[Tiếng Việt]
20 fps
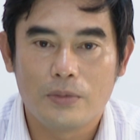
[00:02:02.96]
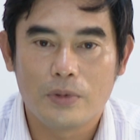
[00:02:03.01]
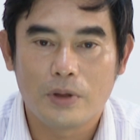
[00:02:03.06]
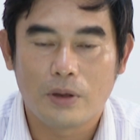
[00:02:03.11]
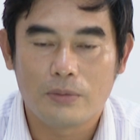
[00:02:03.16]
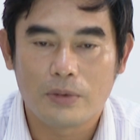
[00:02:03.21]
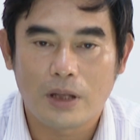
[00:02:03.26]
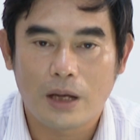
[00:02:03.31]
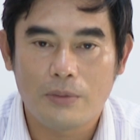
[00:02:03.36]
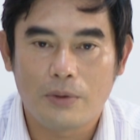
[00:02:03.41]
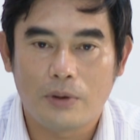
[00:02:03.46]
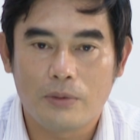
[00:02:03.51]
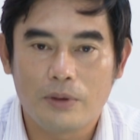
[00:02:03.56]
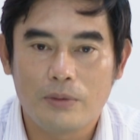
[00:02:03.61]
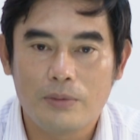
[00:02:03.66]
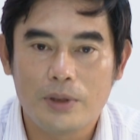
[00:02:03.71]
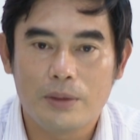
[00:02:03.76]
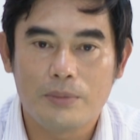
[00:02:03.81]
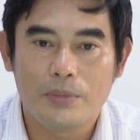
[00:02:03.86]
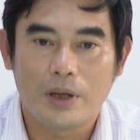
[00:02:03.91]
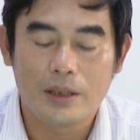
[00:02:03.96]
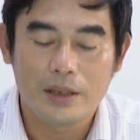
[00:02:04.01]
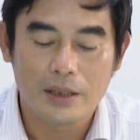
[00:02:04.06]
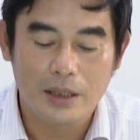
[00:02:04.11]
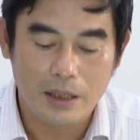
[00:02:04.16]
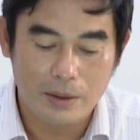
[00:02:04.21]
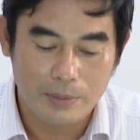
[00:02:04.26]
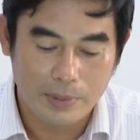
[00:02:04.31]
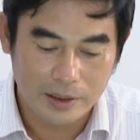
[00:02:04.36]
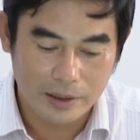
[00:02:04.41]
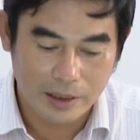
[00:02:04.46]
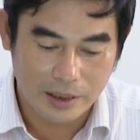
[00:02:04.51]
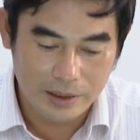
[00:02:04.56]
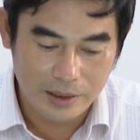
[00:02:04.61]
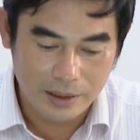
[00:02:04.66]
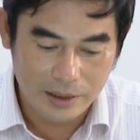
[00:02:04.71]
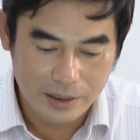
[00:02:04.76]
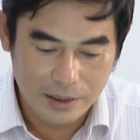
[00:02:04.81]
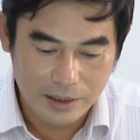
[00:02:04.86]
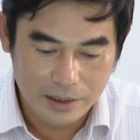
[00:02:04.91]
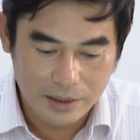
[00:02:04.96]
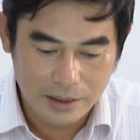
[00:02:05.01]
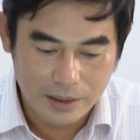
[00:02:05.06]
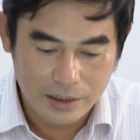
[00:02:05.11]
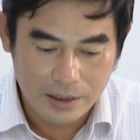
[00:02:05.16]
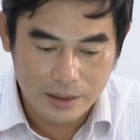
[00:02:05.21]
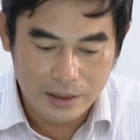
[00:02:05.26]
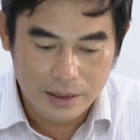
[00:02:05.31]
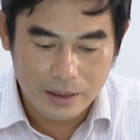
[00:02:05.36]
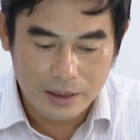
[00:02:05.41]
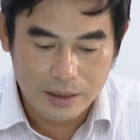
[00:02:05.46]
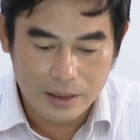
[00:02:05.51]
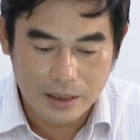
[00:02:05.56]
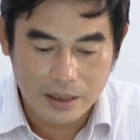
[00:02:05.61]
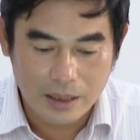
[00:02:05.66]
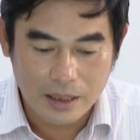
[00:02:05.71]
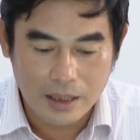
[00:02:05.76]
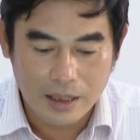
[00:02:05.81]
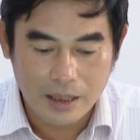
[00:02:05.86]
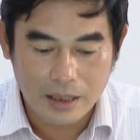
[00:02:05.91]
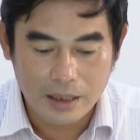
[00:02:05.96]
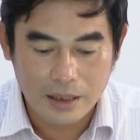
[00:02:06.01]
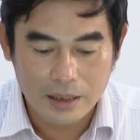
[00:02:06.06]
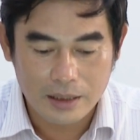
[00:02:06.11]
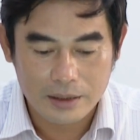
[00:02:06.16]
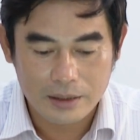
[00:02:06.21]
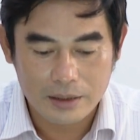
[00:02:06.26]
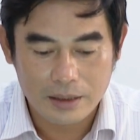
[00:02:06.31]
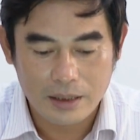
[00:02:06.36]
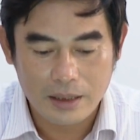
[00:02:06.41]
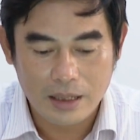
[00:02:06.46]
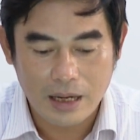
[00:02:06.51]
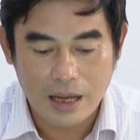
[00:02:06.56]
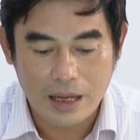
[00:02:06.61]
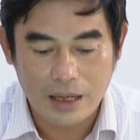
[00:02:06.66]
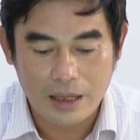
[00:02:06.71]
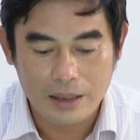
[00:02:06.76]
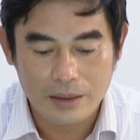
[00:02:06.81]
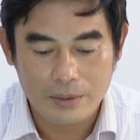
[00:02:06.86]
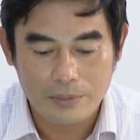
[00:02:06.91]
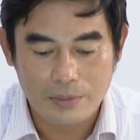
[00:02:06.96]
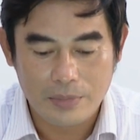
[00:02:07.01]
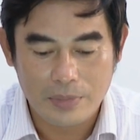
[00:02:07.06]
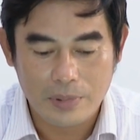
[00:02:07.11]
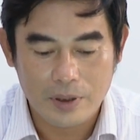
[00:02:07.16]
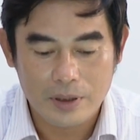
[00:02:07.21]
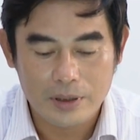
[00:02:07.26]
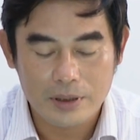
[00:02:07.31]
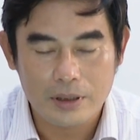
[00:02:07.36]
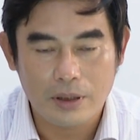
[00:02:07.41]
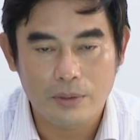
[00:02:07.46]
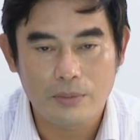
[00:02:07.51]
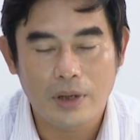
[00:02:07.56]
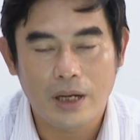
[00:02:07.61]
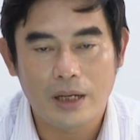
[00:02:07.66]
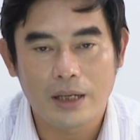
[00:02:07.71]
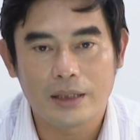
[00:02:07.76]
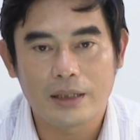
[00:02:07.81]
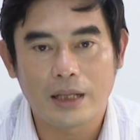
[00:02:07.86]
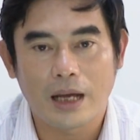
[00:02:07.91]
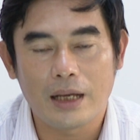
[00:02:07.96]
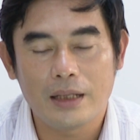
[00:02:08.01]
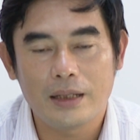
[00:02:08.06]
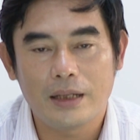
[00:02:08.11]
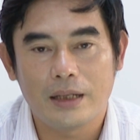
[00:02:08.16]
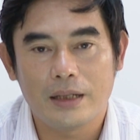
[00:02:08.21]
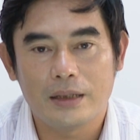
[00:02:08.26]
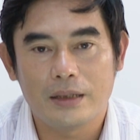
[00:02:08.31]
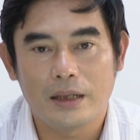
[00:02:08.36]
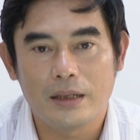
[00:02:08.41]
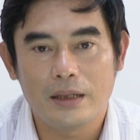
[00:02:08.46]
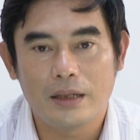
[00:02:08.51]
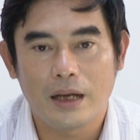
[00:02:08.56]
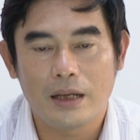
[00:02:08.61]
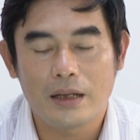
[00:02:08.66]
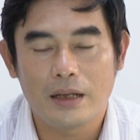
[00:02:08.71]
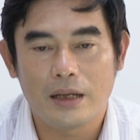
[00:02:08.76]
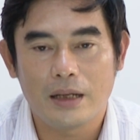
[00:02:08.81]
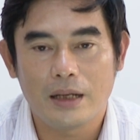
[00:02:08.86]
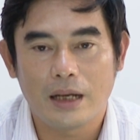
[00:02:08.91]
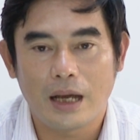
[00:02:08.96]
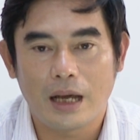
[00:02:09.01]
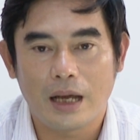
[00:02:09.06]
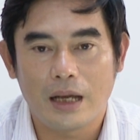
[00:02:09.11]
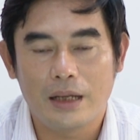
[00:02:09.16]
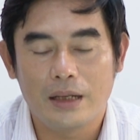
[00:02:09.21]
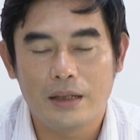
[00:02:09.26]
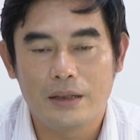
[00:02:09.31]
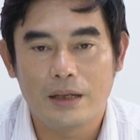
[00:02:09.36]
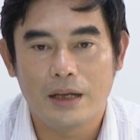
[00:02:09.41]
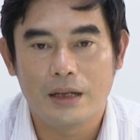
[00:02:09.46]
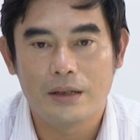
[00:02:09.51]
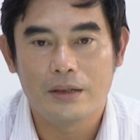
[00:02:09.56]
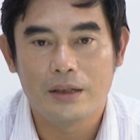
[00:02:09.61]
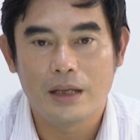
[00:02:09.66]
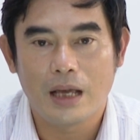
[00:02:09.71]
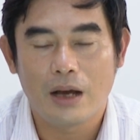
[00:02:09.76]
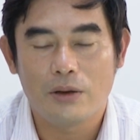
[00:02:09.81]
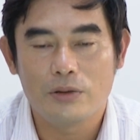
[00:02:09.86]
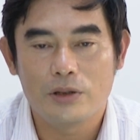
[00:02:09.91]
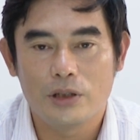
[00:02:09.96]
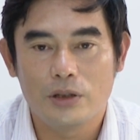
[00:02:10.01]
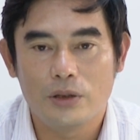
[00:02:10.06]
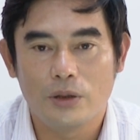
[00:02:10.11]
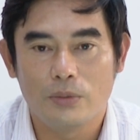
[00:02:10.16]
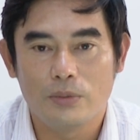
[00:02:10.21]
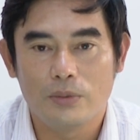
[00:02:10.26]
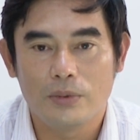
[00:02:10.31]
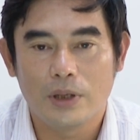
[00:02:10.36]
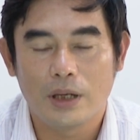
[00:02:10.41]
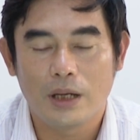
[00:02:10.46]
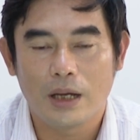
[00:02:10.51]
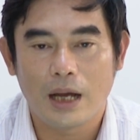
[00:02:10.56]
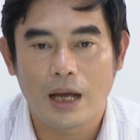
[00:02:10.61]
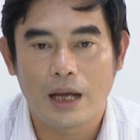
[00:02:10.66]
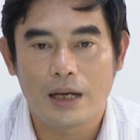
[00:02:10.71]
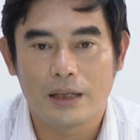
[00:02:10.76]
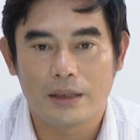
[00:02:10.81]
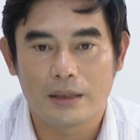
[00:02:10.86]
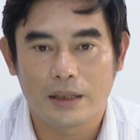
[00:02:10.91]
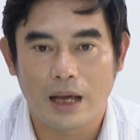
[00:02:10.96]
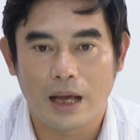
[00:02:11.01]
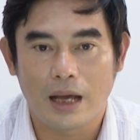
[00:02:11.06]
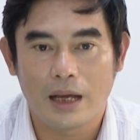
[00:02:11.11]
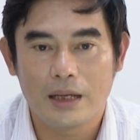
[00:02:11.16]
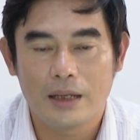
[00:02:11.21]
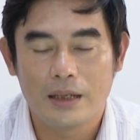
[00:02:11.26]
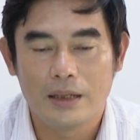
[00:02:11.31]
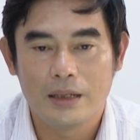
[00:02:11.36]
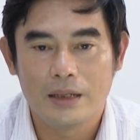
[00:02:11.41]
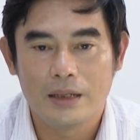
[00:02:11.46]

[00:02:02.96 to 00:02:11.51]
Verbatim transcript: công tác phòng chống dịch bệnh trên địa bàn tỉnh thì đến nay trong ba nền tảng thì tỉnh đã triển khai và đưa vào sử dụng hai nền tảng